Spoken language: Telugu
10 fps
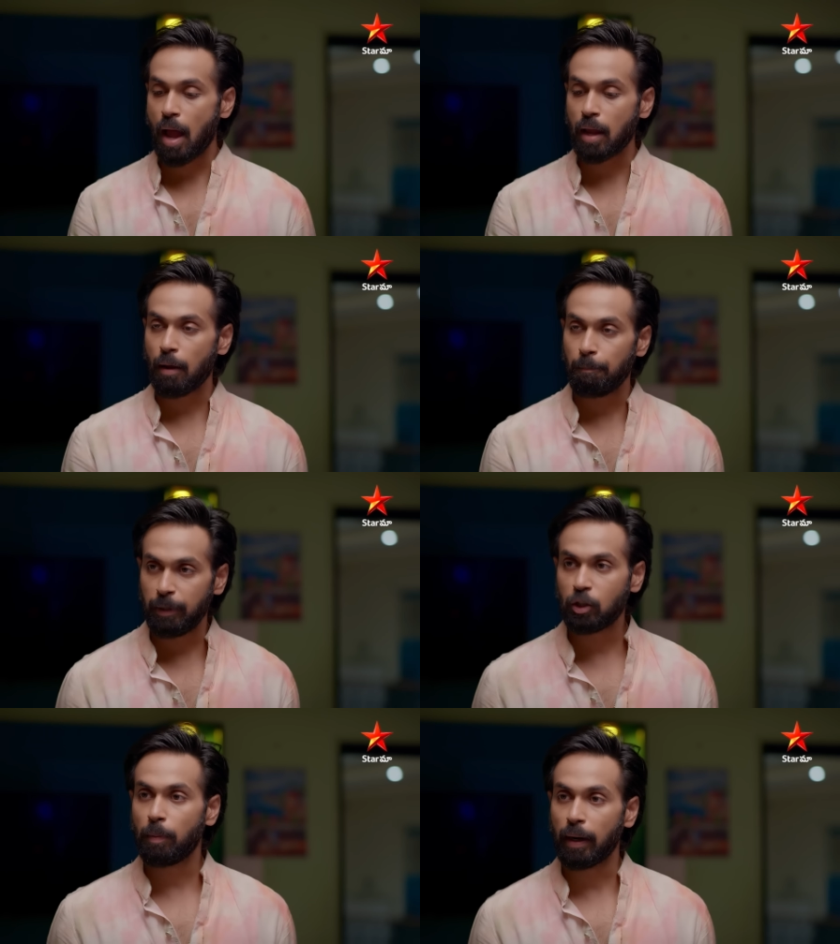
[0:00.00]

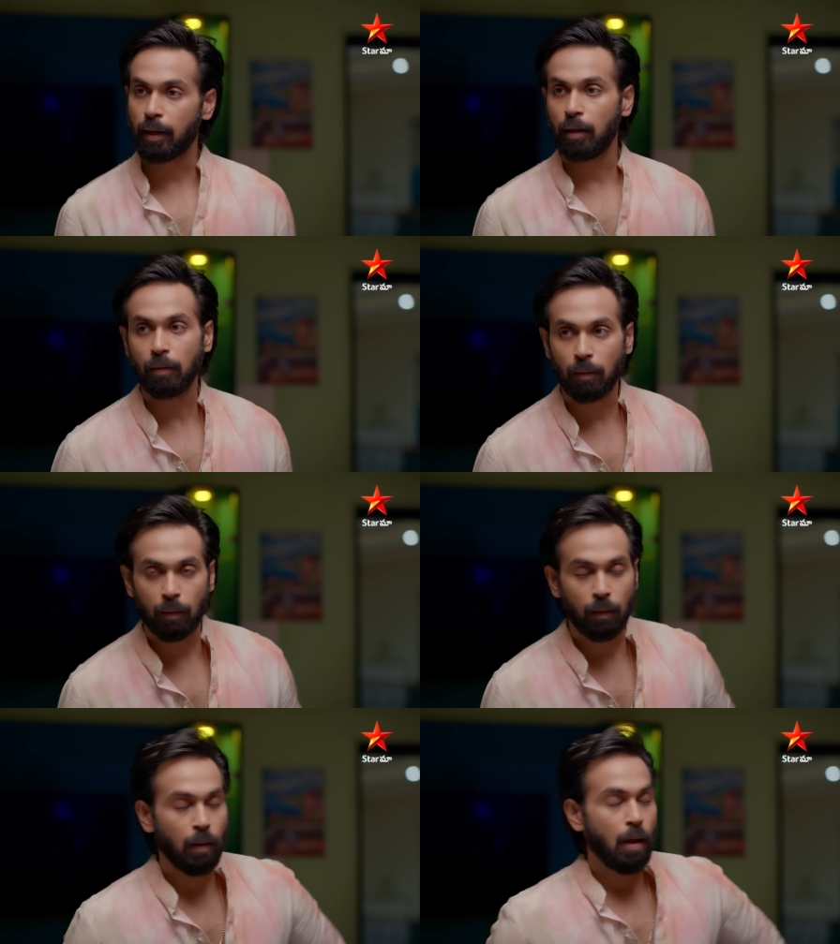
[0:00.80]
నాకేం పిచ్చి పట్టలేదు
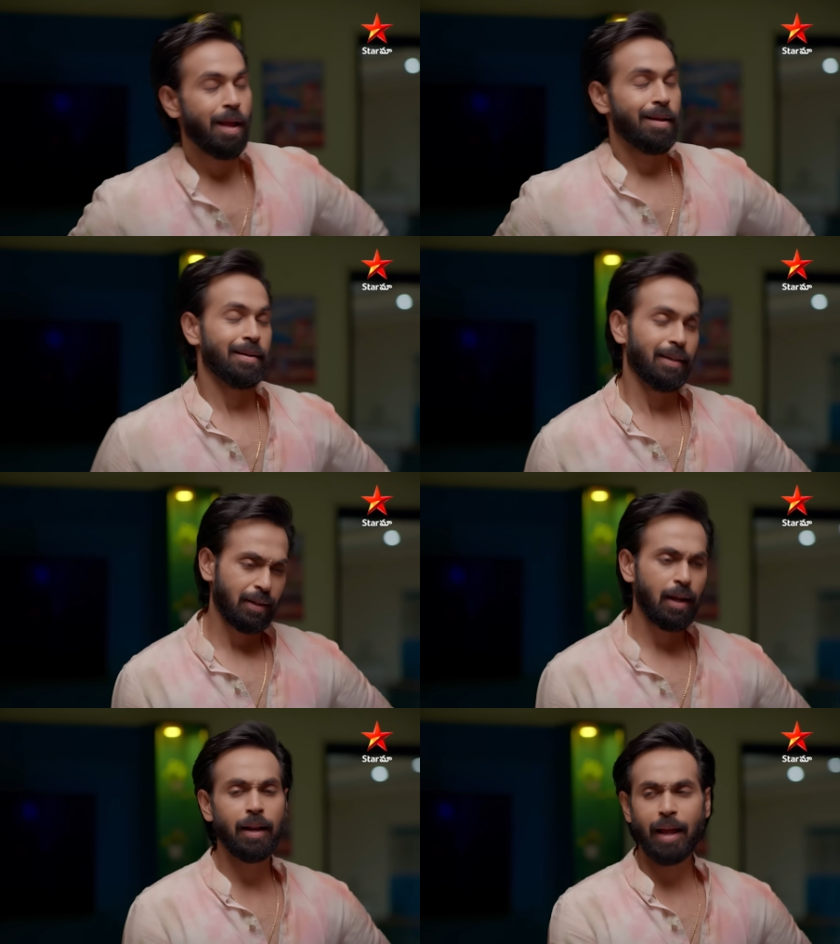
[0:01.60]

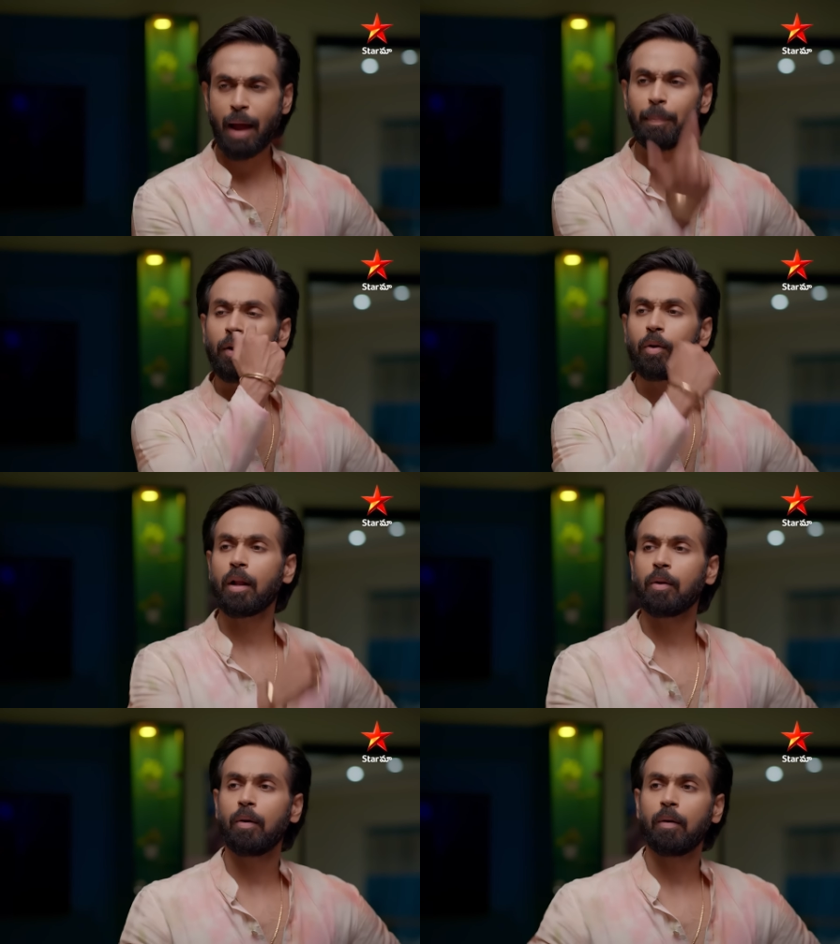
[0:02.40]
నిజంగానే హ్యాపీగా
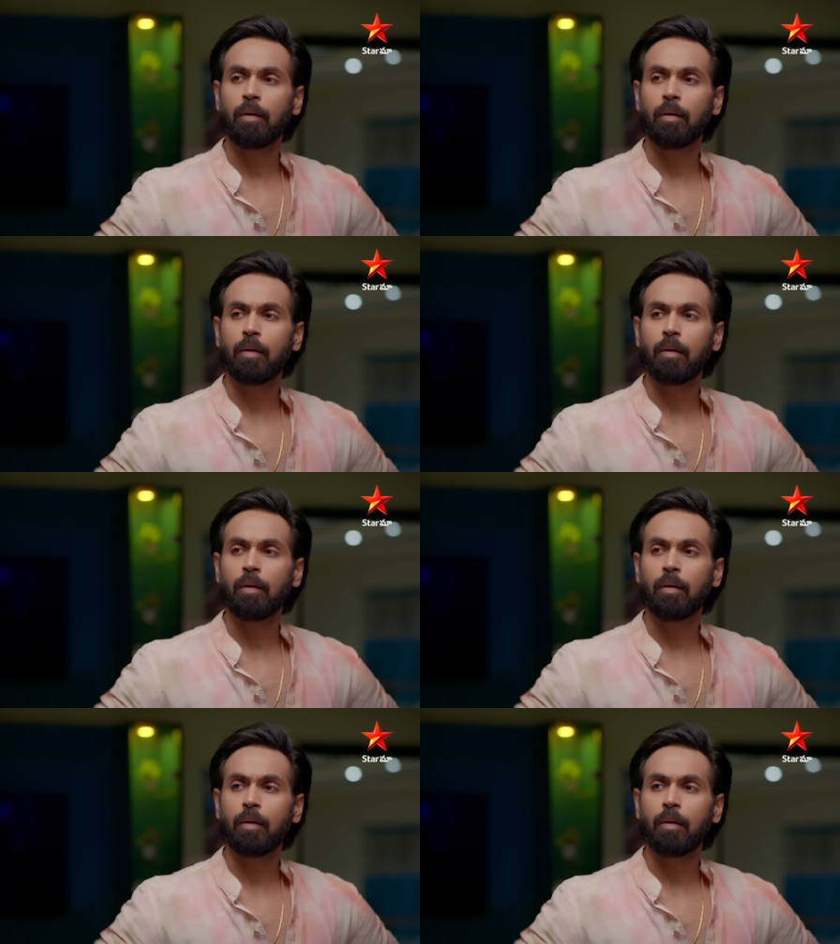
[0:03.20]
ఉన్నాను